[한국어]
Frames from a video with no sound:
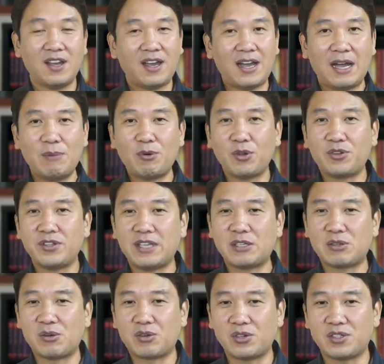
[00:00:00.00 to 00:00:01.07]
아무것도
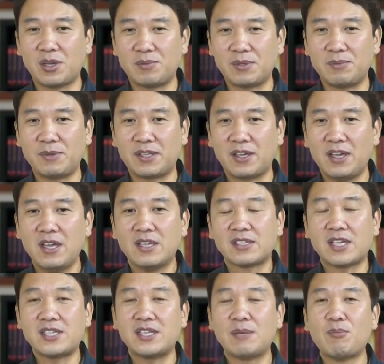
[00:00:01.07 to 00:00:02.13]
내세울 것이 없습니다.
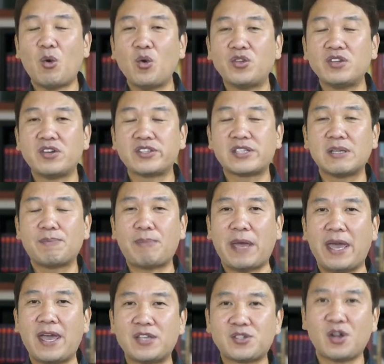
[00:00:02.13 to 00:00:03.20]
자신의 모든 것을
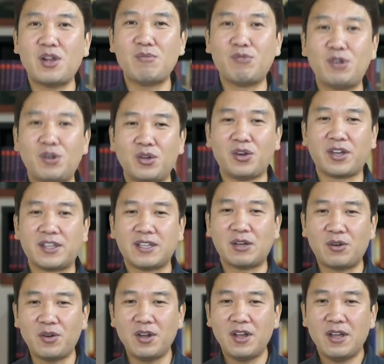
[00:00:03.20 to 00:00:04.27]
배설물로
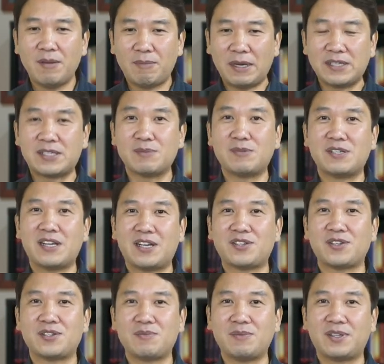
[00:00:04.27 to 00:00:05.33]
여긴다고 말씀을
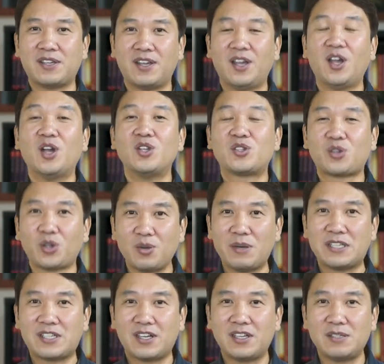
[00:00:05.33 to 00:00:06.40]
하셨습니다. 저도
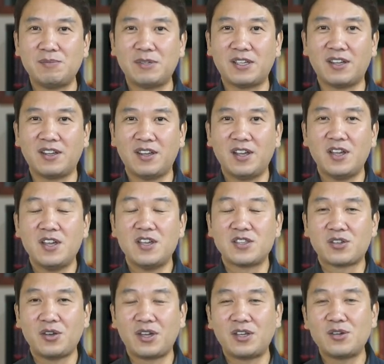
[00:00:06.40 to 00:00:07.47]
마찬가지입니다.
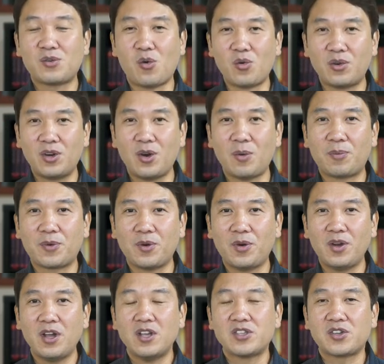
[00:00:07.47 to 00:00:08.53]
저에게는 공로가
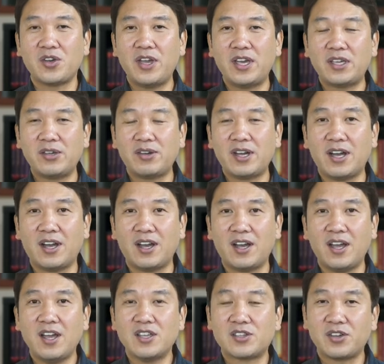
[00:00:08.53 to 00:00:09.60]
없고 저의 행위가
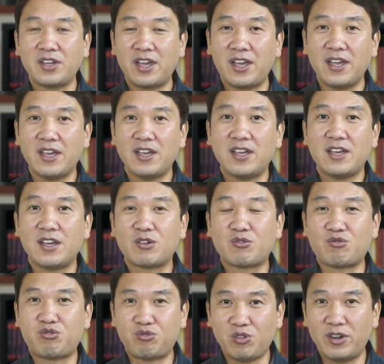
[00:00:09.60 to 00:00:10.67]
저의
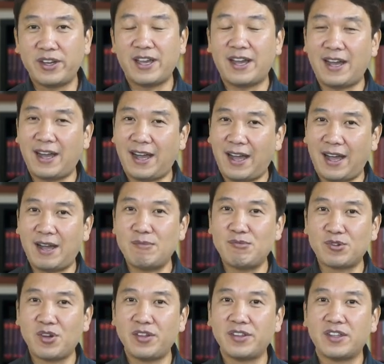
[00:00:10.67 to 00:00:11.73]
구원에
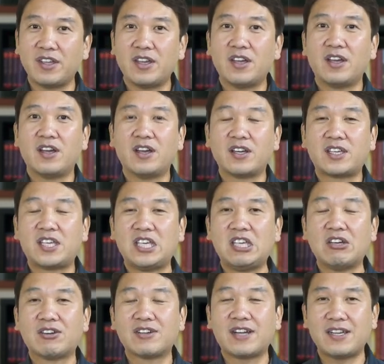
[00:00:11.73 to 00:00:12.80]
아무런 어,
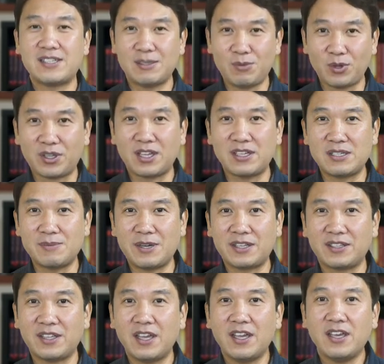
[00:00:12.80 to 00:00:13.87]
기여를 하지
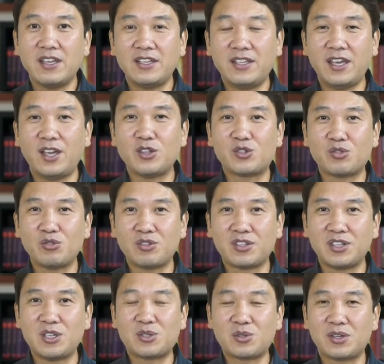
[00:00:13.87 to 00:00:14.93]
못하지만 예수
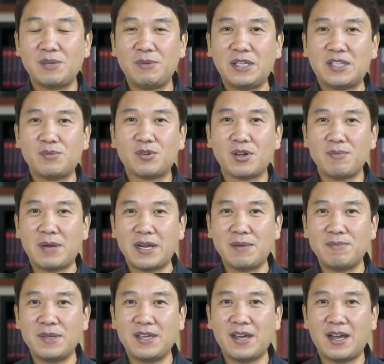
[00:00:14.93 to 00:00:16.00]
그리스도를 믿음으로
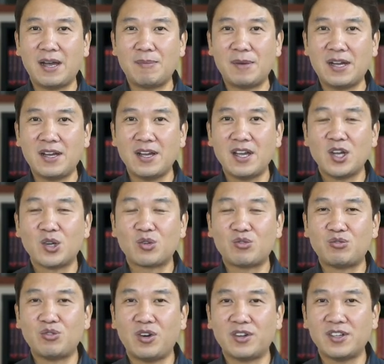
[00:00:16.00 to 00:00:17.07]
말미암아
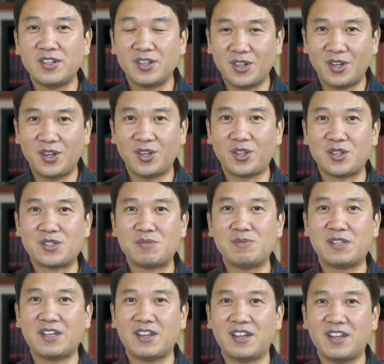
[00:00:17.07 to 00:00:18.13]
구원을
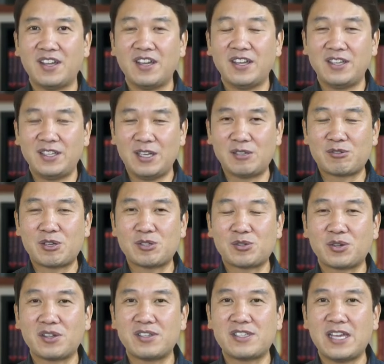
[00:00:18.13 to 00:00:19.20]
얻었습니다. 예수
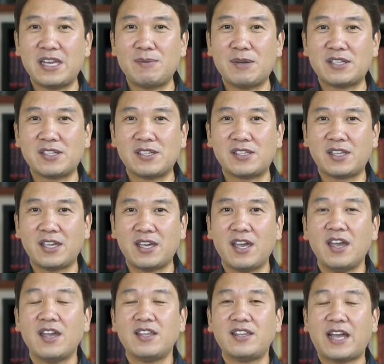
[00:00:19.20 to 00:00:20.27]
그리스도께서 재림하실 때에
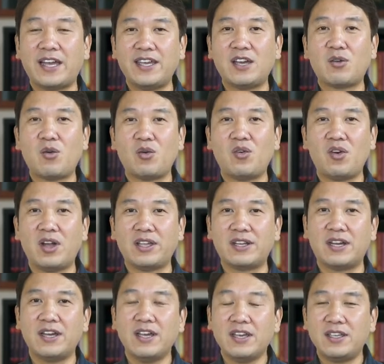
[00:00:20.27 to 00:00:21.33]
나의 공로가
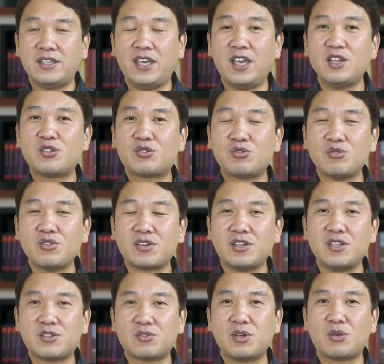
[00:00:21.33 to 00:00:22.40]
아니라 예수
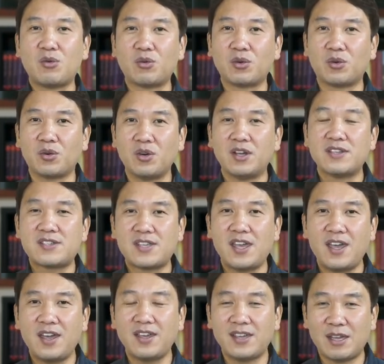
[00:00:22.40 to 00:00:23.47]
그리스도의 공로로
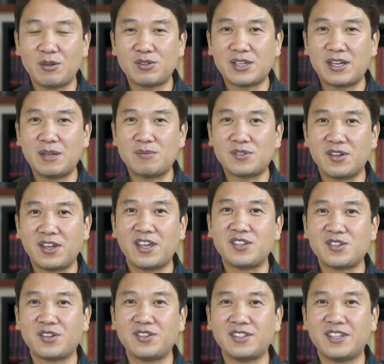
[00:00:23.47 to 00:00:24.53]
새 예루살렘 성에
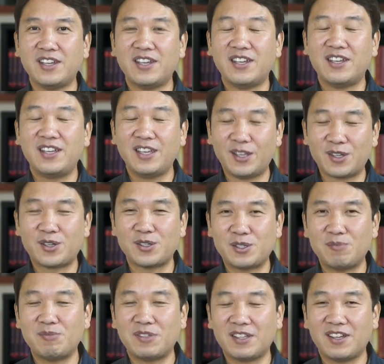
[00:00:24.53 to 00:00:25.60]
저는 이를
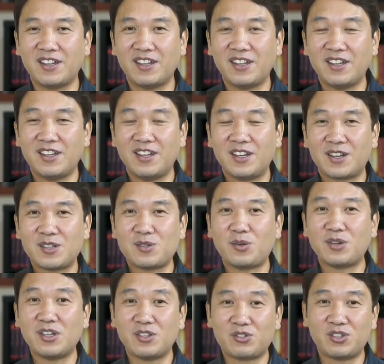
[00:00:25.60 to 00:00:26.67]
것입니다. 그래서
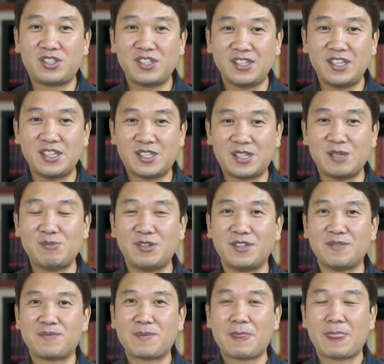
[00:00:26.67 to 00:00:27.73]
오늘 주신 이 질문,
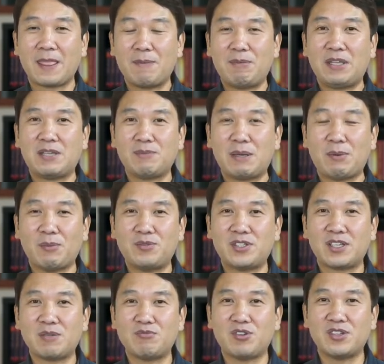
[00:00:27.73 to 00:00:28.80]
믿음의
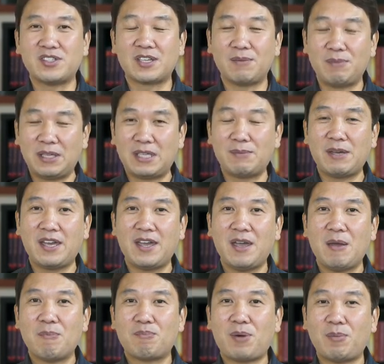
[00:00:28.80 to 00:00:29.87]
법칙이 무엇인가? 믿음의
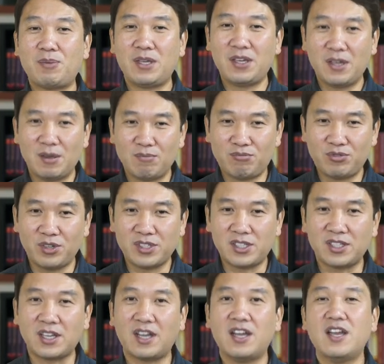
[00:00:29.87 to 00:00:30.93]
법이
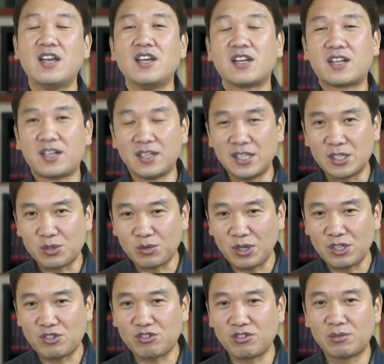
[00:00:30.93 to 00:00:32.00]
무엇인가?
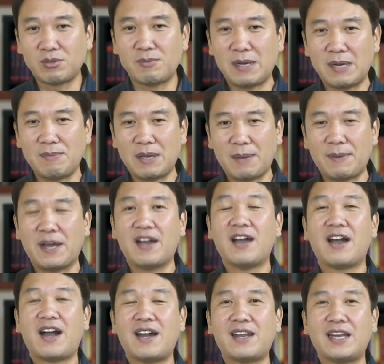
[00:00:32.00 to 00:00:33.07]
그리스도의 죽음으로 말미암아
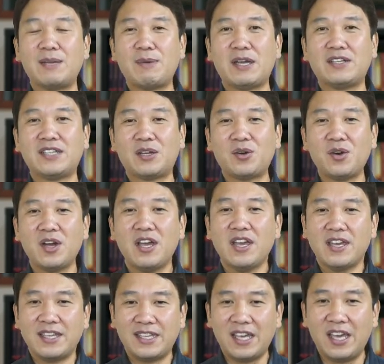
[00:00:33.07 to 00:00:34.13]
하나님의 은혜로
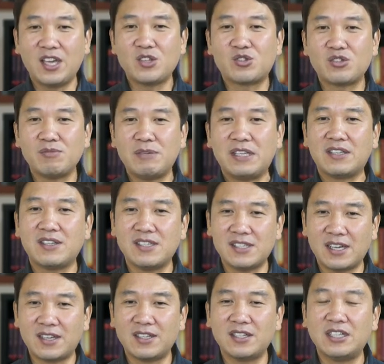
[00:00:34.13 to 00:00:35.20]
예수 믿는
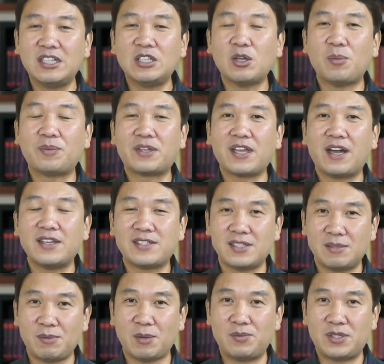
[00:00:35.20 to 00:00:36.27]
자를 의롭다
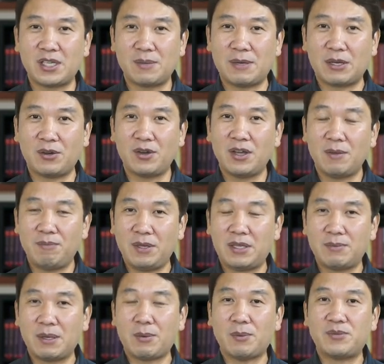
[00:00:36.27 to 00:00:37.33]
하시는 법칙이 바로
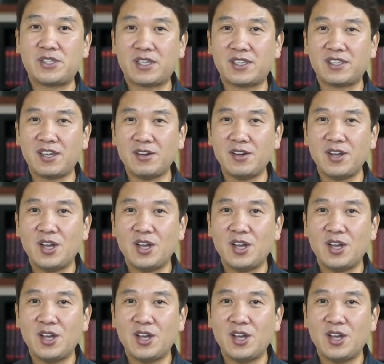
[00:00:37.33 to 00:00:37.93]
믿음의 법칙인데요.